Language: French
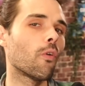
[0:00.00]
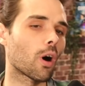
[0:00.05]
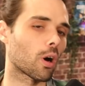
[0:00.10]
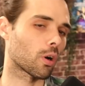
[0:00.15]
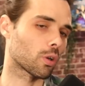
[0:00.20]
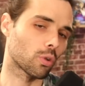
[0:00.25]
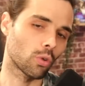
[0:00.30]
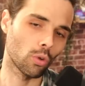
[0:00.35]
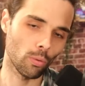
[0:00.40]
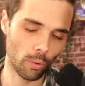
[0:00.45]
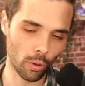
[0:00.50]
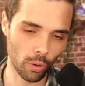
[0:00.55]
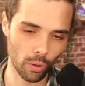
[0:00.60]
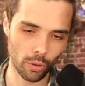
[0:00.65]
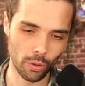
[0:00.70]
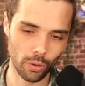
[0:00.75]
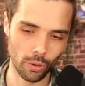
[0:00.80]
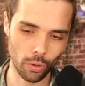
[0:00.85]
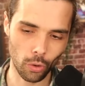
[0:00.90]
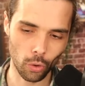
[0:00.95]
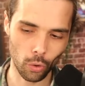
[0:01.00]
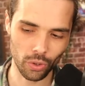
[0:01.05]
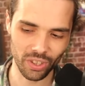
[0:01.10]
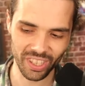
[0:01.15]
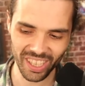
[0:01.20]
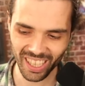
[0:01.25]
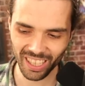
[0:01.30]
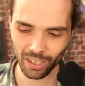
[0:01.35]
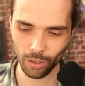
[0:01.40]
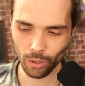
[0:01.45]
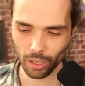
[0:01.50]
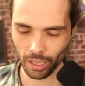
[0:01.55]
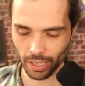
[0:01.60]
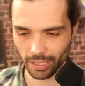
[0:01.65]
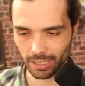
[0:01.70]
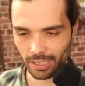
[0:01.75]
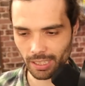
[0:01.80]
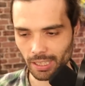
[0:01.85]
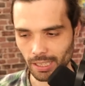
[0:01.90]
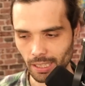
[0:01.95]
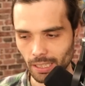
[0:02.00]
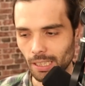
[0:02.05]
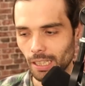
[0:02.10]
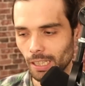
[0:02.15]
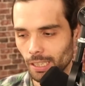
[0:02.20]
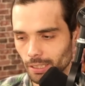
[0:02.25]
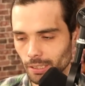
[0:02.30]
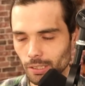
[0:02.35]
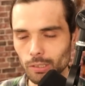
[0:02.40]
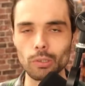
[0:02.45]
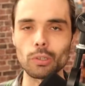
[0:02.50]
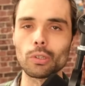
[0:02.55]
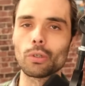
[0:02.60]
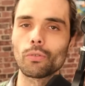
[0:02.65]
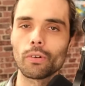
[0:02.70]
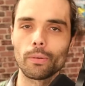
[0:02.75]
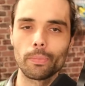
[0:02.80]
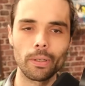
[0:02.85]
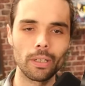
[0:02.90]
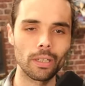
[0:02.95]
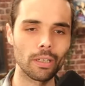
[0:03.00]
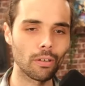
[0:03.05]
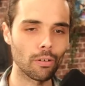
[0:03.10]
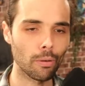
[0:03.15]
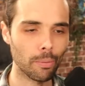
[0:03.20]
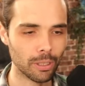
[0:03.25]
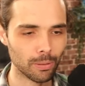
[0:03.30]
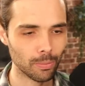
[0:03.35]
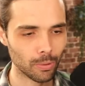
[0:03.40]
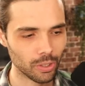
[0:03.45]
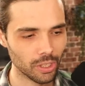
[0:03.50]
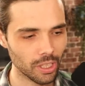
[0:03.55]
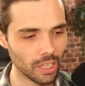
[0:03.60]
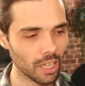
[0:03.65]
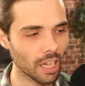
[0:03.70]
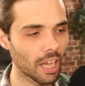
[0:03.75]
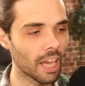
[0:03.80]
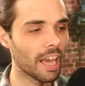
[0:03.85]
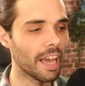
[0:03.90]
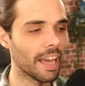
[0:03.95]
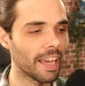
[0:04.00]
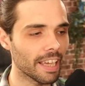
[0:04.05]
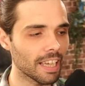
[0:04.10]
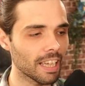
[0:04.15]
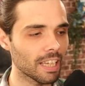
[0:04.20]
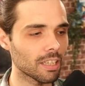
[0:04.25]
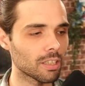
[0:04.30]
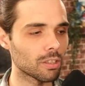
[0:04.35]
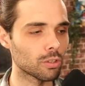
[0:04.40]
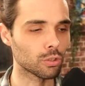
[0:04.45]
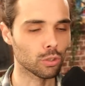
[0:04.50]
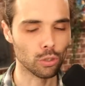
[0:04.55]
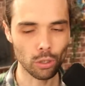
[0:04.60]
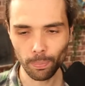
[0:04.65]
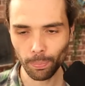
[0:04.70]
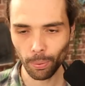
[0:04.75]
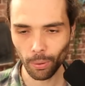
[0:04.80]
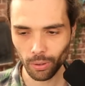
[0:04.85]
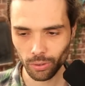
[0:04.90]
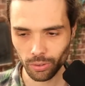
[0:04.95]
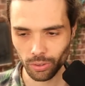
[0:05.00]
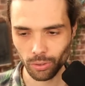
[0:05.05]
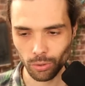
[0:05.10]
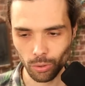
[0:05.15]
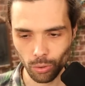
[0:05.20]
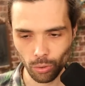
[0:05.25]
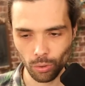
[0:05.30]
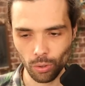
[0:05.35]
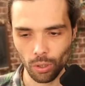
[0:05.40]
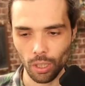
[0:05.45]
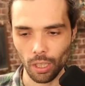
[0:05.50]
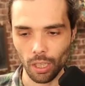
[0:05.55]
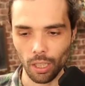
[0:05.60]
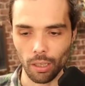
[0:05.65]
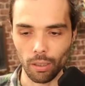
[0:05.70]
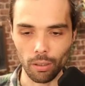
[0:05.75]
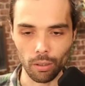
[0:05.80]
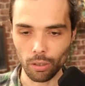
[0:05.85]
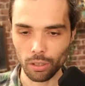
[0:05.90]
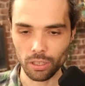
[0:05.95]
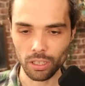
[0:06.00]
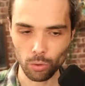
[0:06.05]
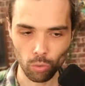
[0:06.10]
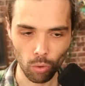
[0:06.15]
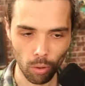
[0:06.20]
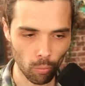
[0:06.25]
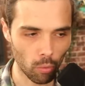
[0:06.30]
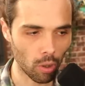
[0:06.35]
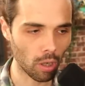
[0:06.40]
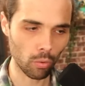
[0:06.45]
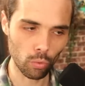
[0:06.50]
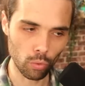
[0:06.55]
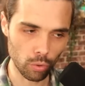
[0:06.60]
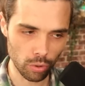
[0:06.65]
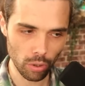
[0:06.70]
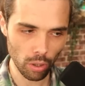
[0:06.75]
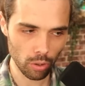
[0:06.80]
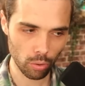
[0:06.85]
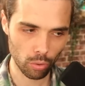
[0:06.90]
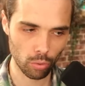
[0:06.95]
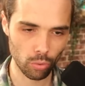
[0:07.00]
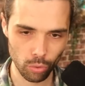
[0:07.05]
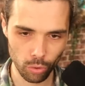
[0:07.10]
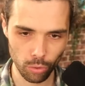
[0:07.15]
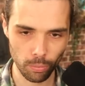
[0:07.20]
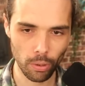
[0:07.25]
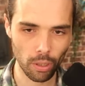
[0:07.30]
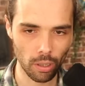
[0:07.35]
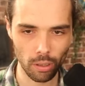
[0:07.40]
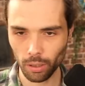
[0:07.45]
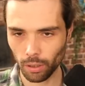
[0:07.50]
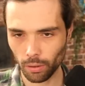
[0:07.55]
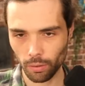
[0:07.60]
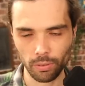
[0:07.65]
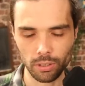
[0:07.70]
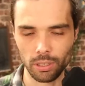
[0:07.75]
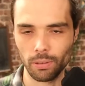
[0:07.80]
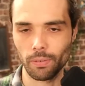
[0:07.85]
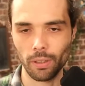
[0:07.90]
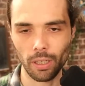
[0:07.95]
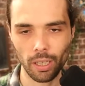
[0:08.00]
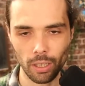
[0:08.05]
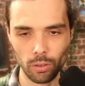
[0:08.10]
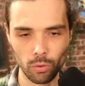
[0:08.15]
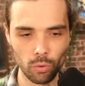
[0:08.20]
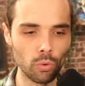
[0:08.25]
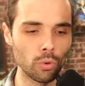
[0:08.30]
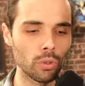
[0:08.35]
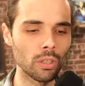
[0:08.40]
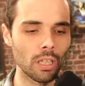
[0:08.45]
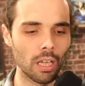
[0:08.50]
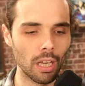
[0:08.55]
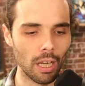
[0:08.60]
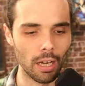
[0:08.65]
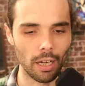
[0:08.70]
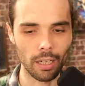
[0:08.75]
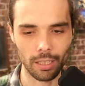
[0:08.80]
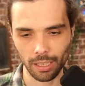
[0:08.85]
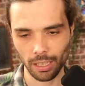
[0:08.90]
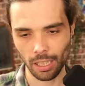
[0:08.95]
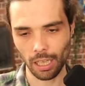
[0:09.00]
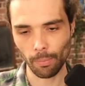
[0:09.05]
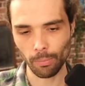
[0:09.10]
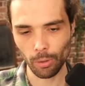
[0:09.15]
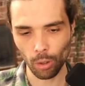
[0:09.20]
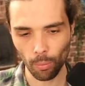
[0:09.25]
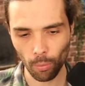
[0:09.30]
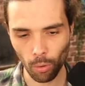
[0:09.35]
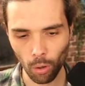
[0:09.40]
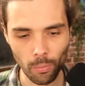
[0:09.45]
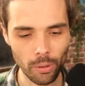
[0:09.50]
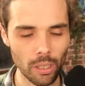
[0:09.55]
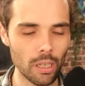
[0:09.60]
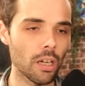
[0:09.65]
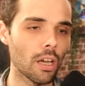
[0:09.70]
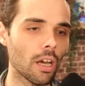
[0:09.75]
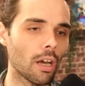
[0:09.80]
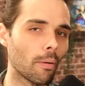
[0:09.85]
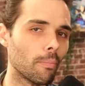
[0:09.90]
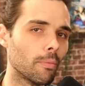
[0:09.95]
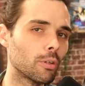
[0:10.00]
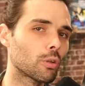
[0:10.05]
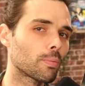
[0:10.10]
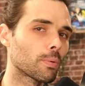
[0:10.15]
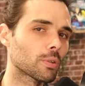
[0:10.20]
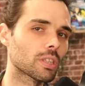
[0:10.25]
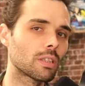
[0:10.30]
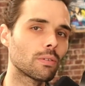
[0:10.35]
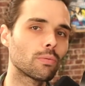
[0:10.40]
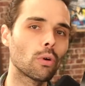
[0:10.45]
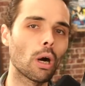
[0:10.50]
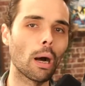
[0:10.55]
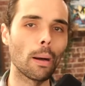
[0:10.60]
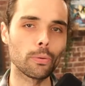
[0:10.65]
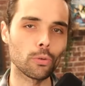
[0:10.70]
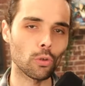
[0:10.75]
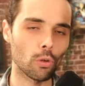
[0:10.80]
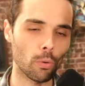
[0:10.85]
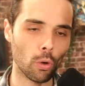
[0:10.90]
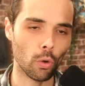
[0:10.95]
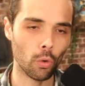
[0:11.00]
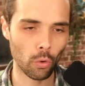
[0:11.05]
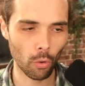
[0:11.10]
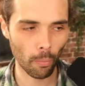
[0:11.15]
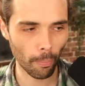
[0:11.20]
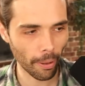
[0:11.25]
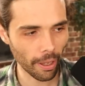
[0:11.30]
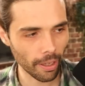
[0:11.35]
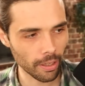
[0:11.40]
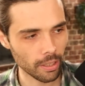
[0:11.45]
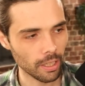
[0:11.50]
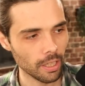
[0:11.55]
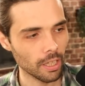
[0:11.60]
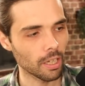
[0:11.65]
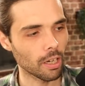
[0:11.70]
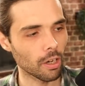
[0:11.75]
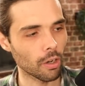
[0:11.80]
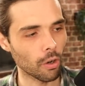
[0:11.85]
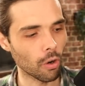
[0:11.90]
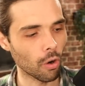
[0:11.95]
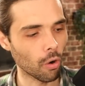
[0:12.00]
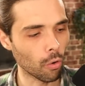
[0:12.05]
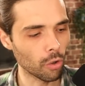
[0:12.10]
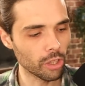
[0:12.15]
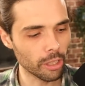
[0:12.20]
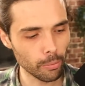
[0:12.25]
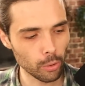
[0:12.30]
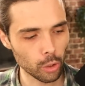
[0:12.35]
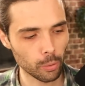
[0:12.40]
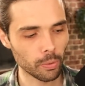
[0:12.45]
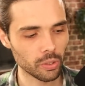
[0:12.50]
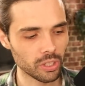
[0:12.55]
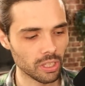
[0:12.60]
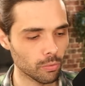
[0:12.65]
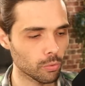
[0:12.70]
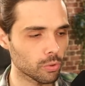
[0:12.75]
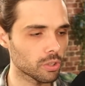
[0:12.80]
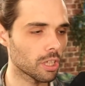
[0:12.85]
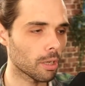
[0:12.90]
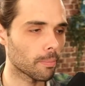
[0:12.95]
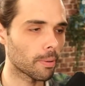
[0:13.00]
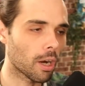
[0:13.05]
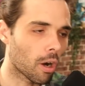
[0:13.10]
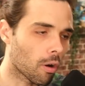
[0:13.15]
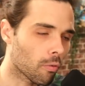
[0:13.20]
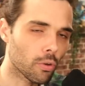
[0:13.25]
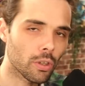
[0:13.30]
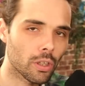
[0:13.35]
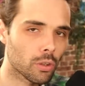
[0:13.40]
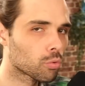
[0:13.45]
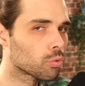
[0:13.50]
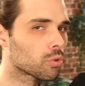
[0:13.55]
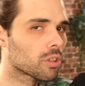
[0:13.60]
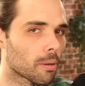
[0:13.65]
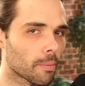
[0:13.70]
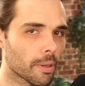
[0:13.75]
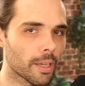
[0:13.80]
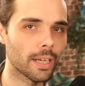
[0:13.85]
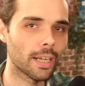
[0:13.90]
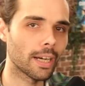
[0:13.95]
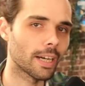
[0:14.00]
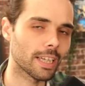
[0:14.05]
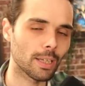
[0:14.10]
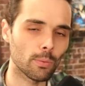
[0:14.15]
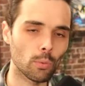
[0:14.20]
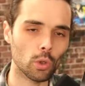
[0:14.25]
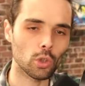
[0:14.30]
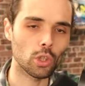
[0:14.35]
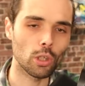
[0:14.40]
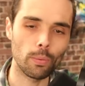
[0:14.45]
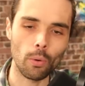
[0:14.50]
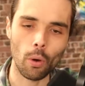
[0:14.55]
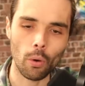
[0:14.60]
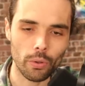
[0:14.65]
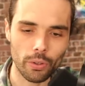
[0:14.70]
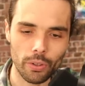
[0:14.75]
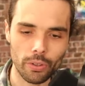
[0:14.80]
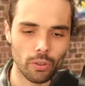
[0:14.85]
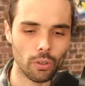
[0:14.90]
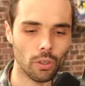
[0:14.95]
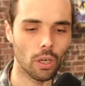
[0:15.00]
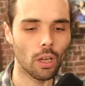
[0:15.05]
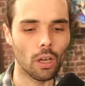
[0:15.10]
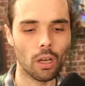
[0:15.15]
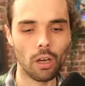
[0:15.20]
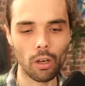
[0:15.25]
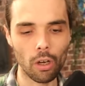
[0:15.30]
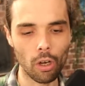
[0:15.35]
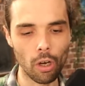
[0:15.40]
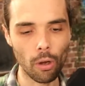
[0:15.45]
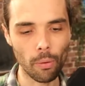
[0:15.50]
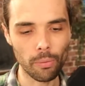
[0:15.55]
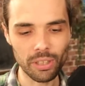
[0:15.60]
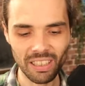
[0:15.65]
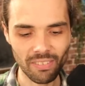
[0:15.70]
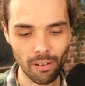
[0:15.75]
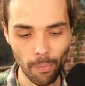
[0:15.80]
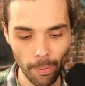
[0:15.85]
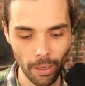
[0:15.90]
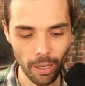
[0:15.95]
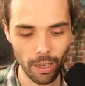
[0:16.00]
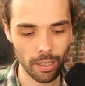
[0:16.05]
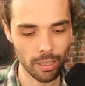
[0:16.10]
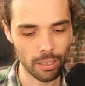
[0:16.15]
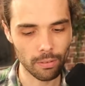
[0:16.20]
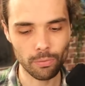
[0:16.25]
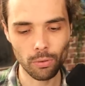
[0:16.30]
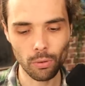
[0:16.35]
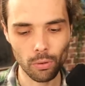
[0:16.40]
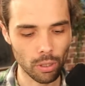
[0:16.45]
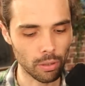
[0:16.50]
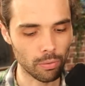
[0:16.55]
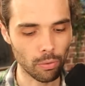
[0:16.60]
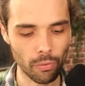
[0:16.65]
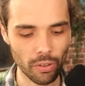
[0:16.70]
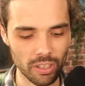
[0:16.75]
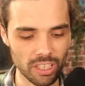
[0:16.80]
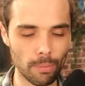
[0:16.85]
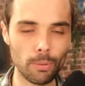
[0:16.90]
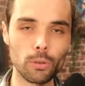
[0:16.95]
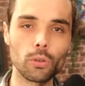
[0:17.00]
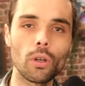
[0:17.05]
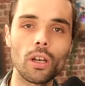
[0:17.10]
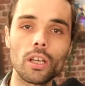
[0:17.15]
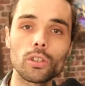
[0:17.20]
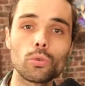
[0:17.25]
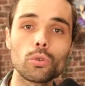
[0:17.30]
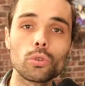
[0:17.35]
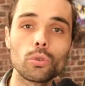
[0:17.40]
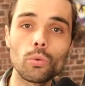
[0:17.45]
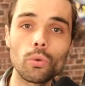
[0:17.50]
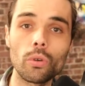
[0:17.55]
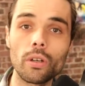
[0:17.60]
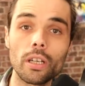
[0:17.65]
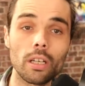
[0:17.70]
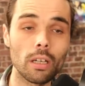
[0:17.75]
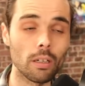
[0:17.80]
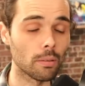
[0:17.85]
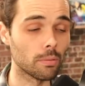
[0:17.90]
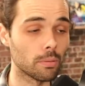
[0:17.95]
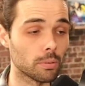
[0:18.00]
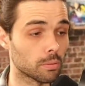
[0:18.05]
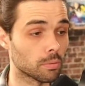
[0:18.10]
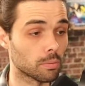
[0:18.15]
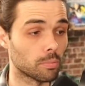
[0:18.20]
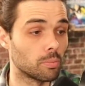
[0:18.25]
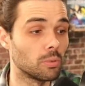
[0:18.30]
fortement euh, dégueulasse. Hein. Euh, on va pas, on va pas se mentir. Et je pense que euh, que ce soit moi ou d'autres youtubeurs, c'est Valrac du coup qui l'a, mis en premier, mais je pense qu'il faut absolument qu'on en parle. au début, je pensais vous dire, bah, envoyez tous un mail à Game Workshop en disant ça va pas, il faut, il faut faire ça parce que la solution, bien